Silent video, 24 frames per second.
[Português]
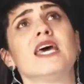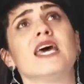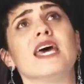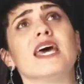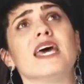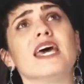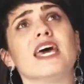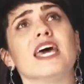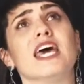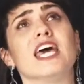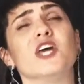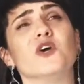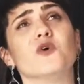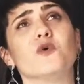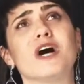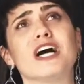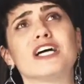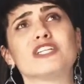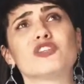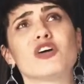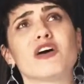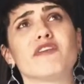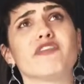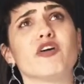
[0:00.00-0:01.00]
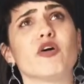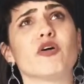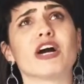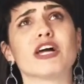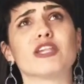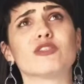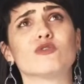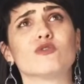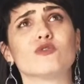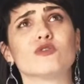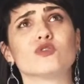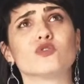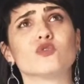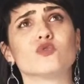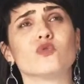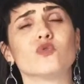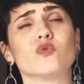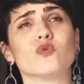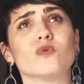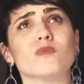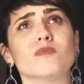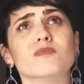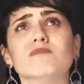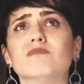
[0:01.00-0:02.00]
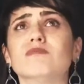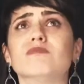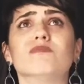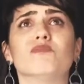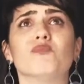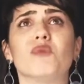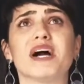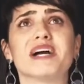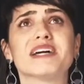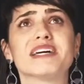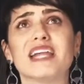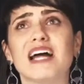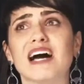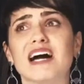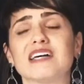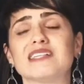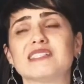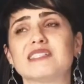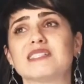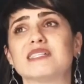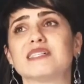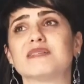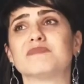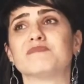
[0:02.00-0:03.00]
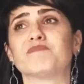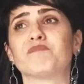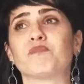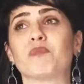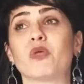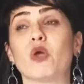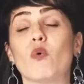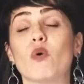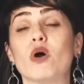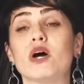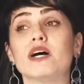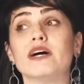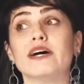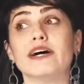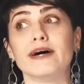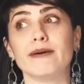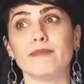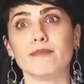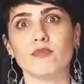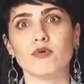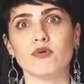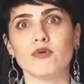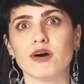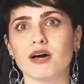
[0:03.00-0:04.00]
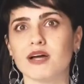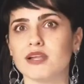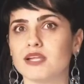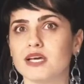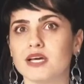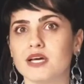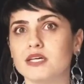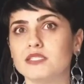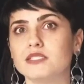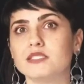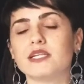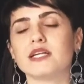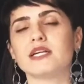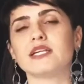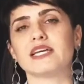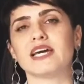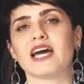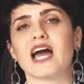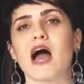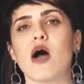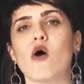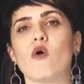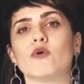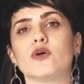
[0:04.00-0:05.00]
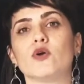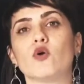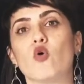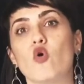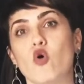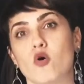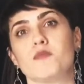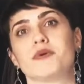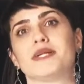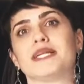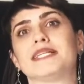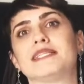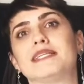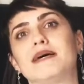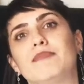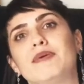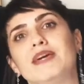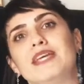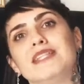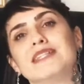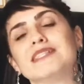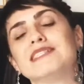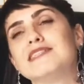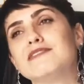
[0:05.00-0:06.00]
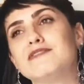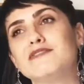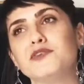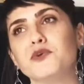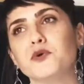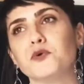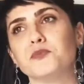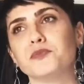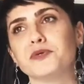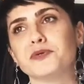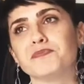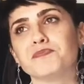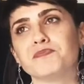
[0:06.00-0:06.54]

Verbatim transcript: É, eu acho Rafael Cardoso uma graça. Eu amo a Leandra Leal e como ela tá bem nesse filme.